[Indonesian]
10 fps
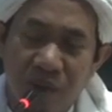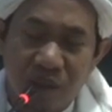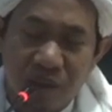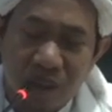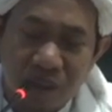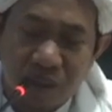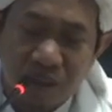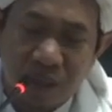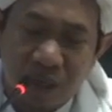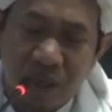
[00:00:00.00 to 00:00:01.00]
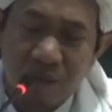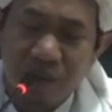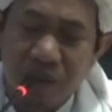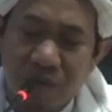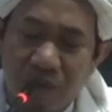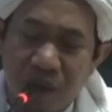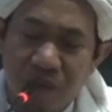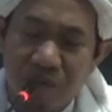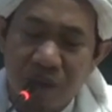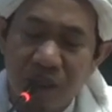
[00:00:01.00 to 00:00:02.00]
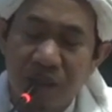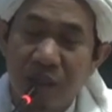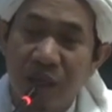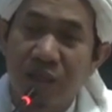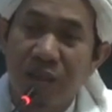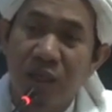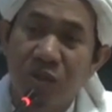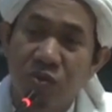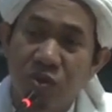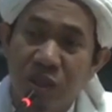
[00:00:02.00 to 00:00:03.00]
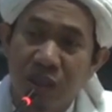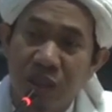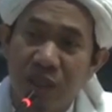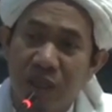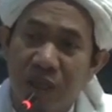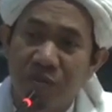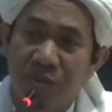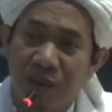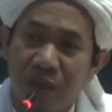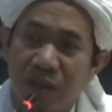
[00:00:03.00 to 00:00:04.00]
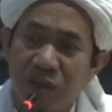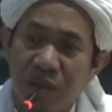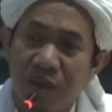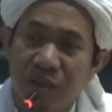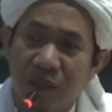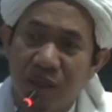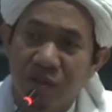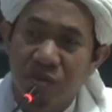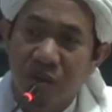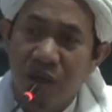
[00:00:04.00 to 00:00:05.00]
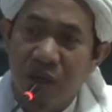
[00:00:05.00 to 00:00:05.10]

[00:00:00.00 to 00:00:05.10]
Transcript: Istrinya salah, minta maaf. Ini salah satu ciri daripada istri yang soleh.